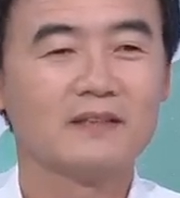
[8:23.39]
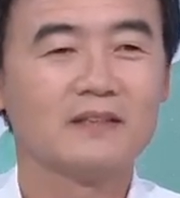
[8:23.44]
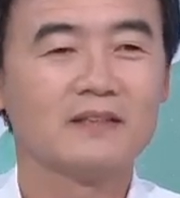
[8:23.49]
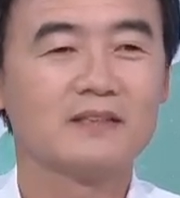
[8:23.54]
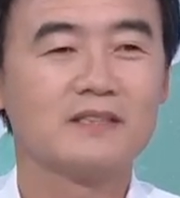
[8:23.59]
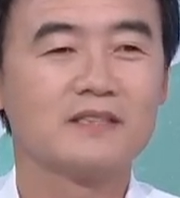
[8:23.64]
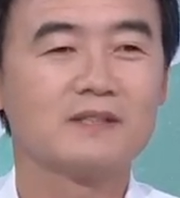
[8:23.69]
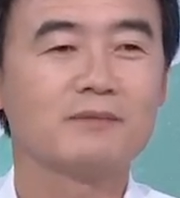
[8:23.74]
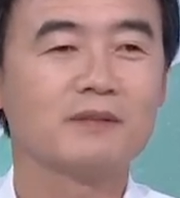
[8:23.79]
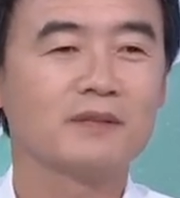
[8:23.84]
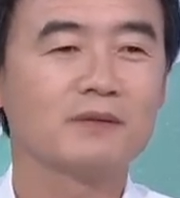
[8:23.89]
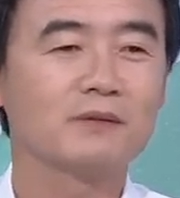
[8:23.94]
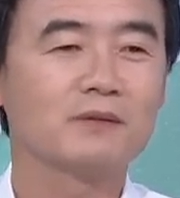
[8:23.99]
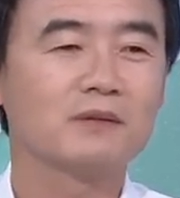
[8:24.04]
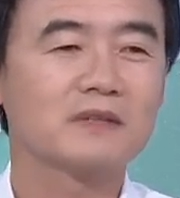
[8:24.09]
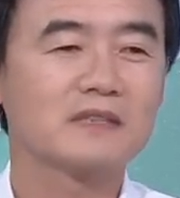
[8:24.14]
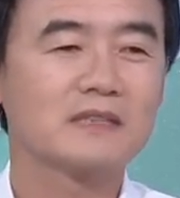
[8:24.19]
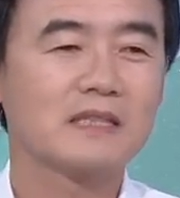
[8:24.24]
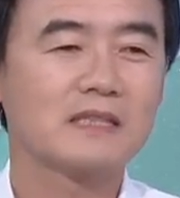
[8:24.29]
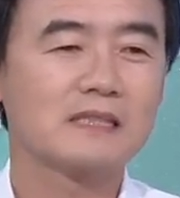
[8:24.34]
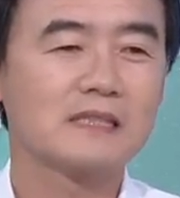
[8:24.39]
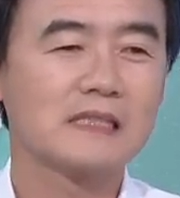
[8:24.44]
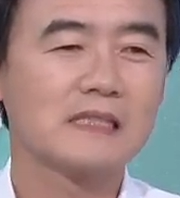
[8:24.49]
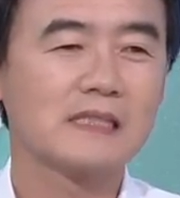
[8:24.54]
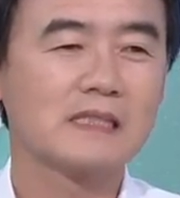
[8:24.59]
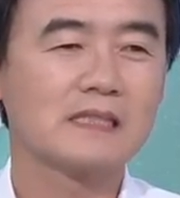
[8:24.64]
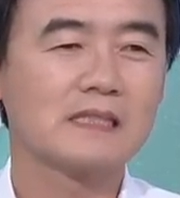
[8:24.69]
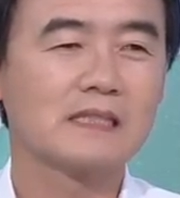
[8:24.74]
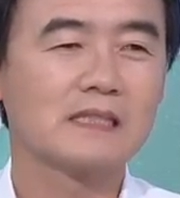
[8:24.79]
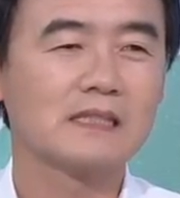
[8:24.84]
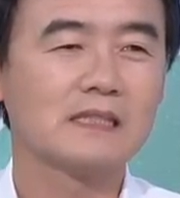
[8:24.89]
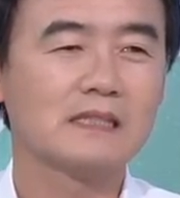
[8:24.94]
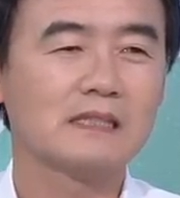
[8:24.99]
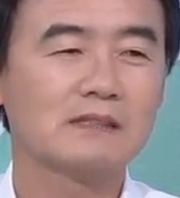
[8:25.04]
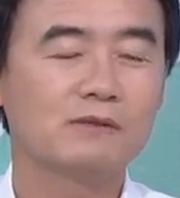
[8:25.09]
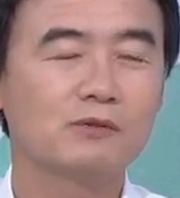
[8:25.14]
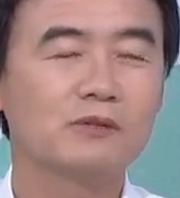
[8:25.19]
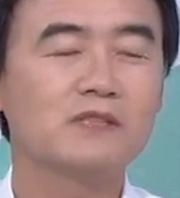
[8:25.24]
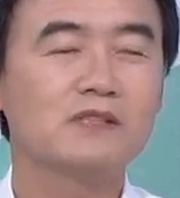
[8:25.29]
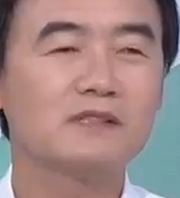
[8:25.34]
이제
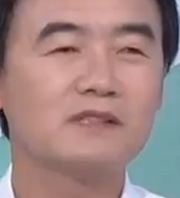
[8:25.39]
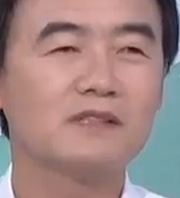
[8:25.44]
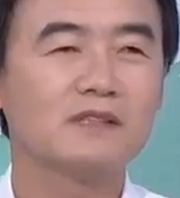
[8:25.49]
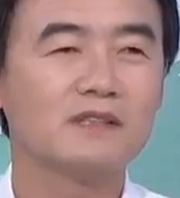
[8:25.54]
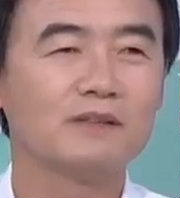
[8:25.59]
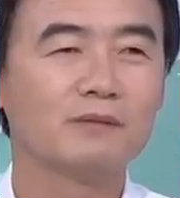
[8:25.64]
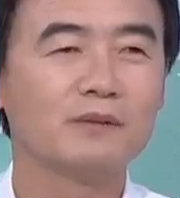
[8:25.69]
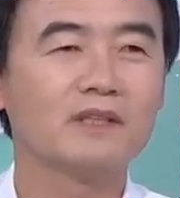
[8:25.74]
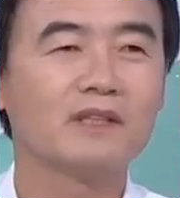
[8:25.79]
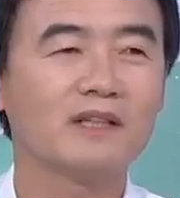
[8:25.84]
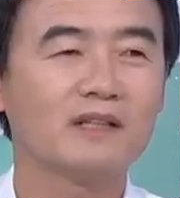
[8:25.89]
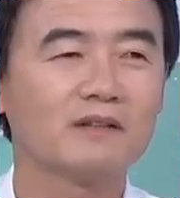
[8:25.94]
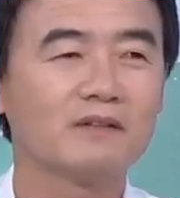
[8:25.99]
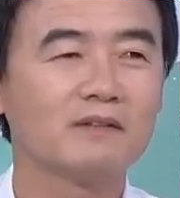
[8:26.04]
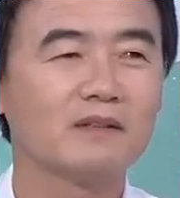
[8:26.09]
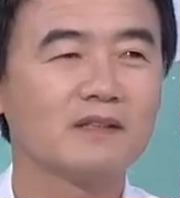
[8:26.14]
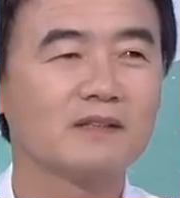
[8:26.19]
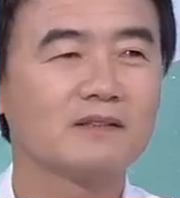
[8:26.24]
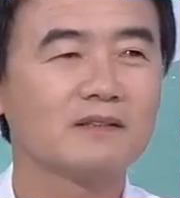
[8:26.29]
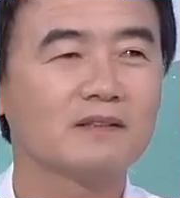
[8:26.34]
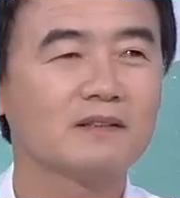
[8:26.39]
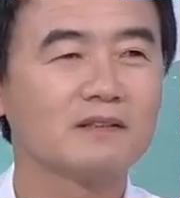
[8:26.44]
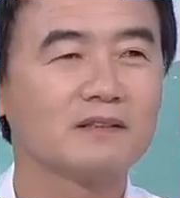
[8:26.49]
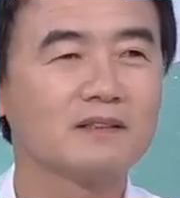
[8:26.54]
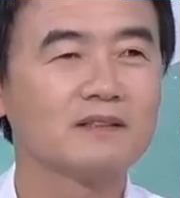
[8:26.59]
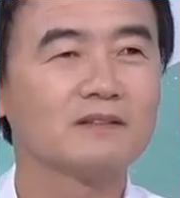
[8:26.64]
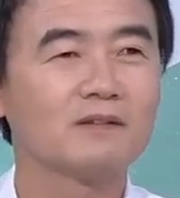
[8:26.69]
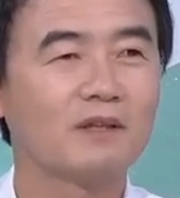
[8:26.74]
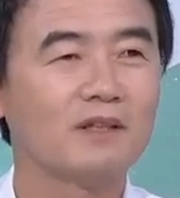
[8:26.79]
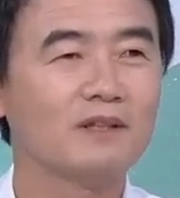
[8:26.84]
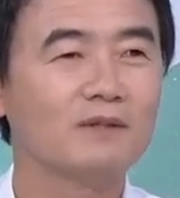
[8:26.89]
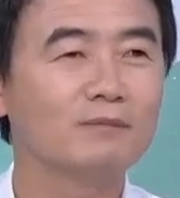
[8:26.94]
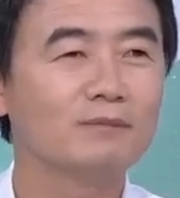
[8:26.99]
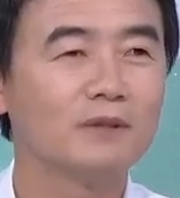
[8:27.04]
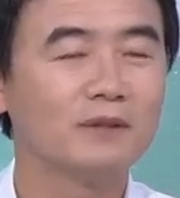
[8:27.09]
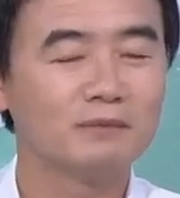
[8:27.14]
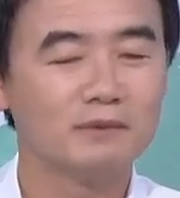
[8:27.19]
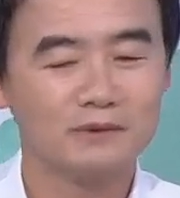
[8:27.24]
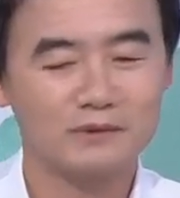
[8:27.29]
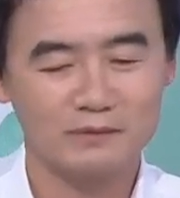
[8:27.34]
지방교육자치를 후진성을 면하기 위해서는 그 관련
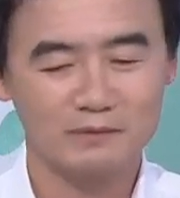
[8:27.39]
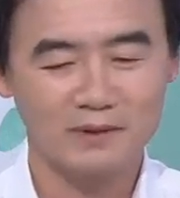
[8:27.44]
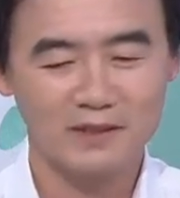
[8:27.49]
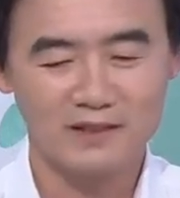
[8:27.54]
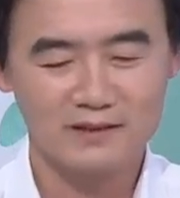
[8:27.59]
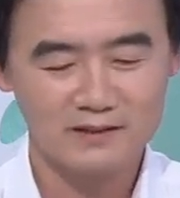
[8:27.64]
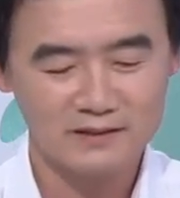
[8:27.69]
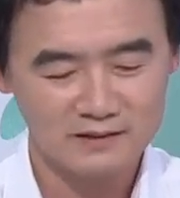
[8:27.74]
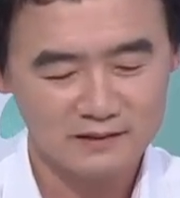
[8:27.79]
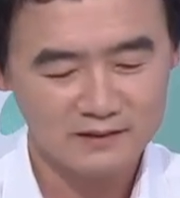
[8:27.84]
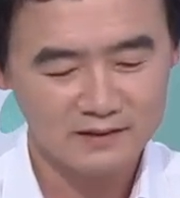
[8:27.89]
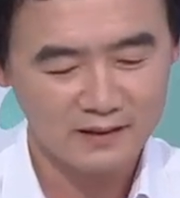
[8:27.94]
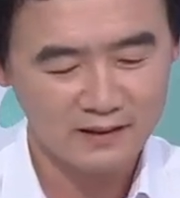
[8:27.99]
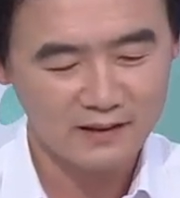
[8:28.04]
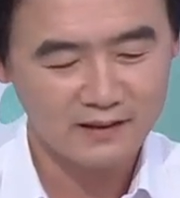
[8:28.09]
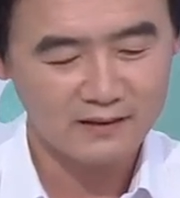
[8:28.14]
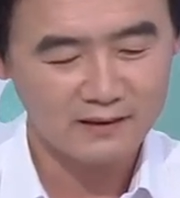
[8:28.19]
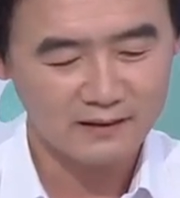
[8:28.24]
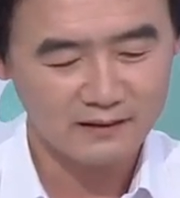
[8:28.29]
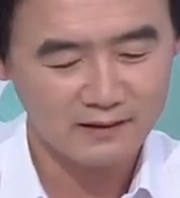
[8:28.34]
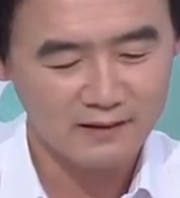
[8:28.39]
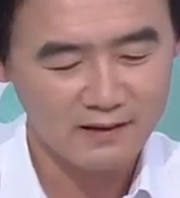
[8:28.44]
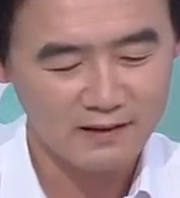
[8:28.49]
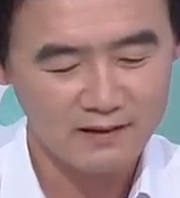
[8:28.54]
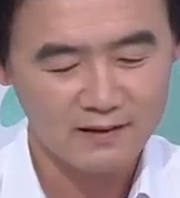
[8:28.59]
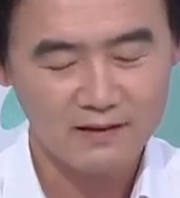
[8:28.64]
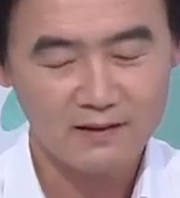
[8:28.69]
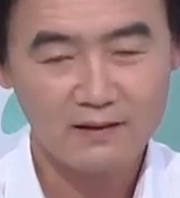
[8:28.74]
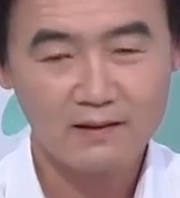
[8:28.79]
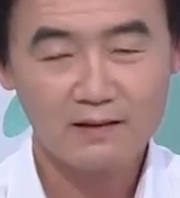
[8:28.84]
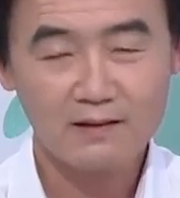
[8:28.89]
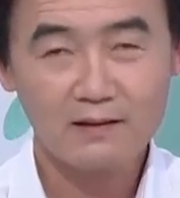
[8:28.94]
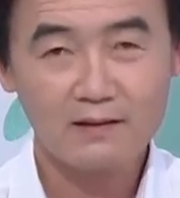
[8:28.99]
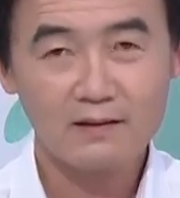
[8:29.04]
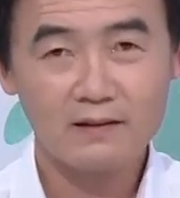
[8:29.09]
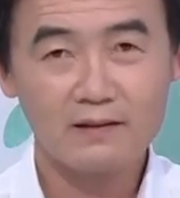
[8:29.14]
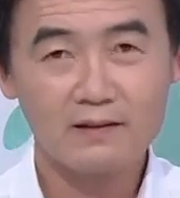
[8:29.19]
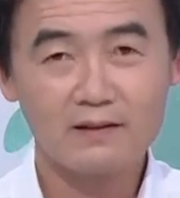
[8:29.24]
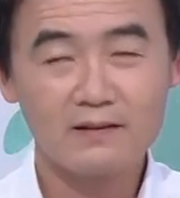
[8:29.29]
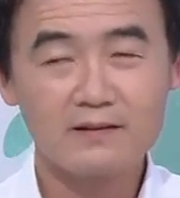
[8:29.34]
법을 좀 개정해야 된다
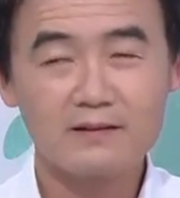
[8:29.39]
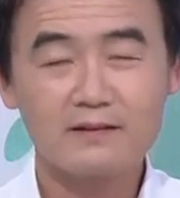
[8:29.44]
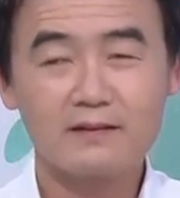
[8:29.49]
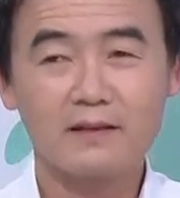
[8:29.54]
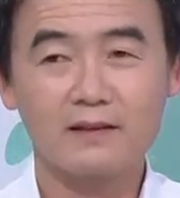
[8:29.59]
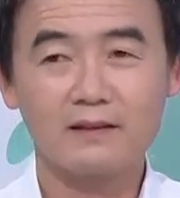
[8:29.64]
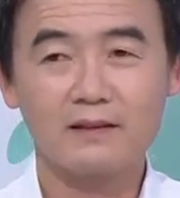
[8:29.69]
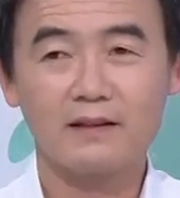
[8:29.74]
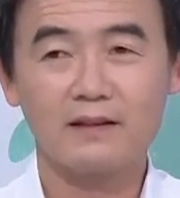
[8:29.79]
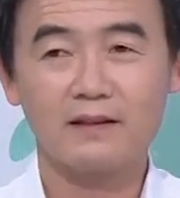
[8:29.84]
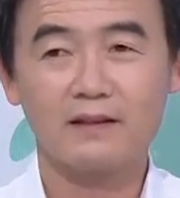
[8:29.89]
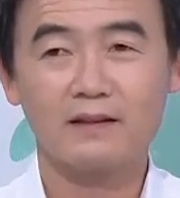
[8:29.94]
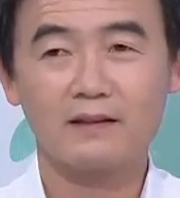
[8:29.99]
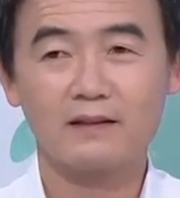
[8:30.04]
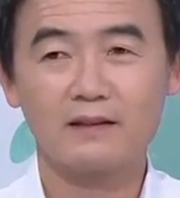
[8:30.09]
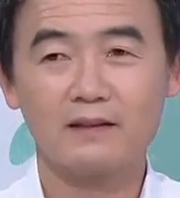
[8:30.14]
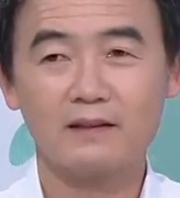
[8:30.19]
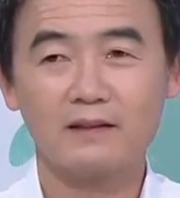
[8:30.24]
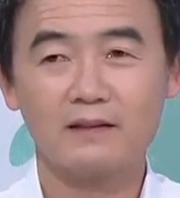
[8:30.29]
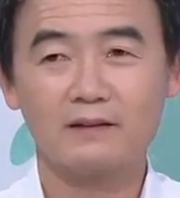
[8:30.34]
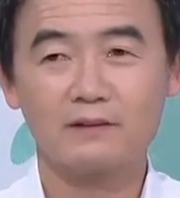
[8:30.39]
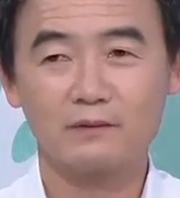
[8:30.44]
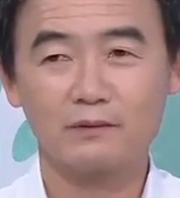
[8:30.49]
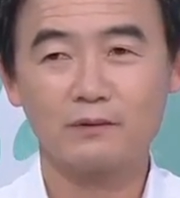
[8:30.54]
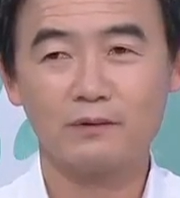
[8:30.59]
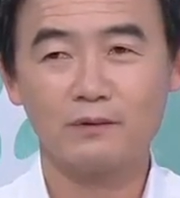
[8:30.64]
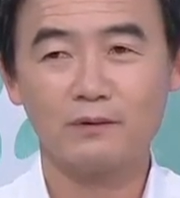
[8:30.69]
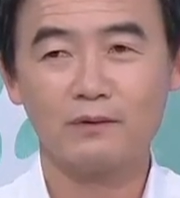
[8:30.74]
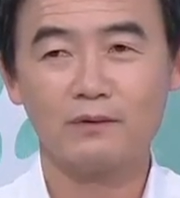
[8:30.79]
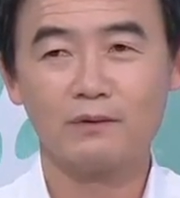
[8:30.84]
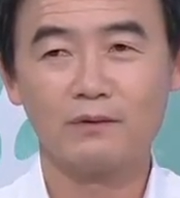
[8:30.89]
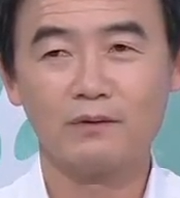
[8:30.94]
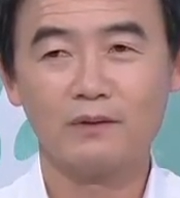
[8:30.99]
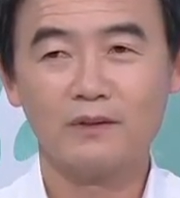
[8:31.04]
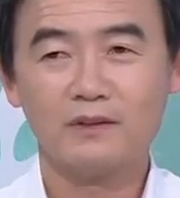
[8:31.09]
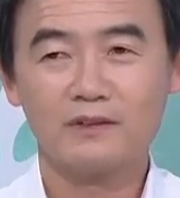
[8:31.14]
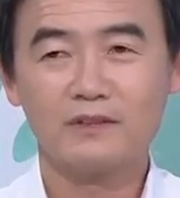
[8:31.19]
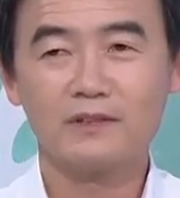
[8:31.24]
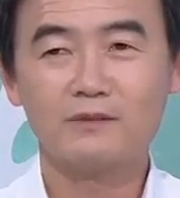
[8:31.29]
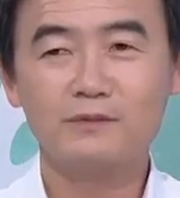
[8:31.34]
이런 생각이 들고요.
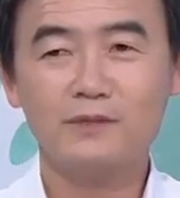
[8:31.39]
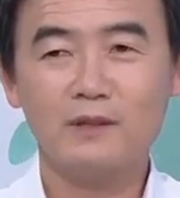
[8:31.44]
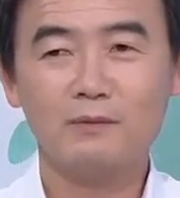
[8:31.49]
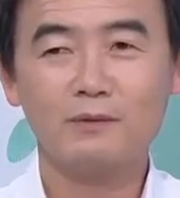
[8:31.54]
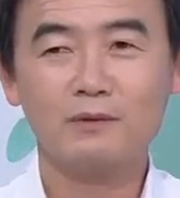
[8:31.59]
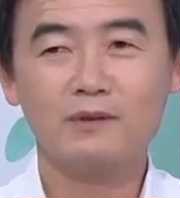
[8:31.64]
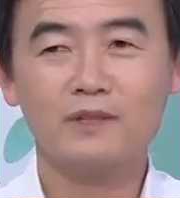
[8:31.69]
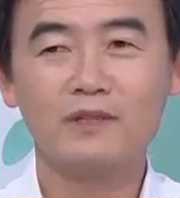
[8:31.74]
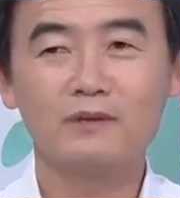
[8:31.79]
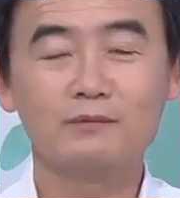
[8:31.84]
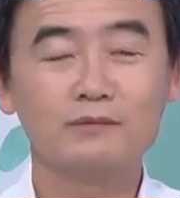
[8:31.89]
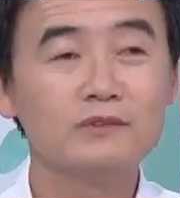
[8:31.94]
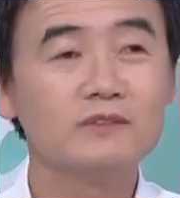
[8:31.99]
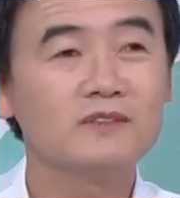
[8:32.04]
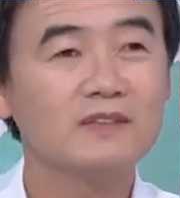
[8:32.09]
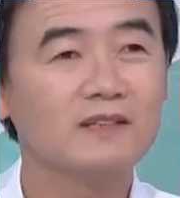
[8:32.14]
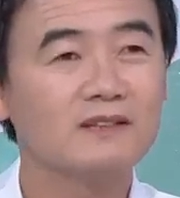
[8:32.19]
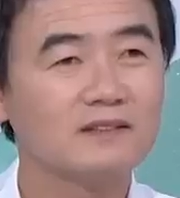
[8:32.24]
전임자 복귀 문제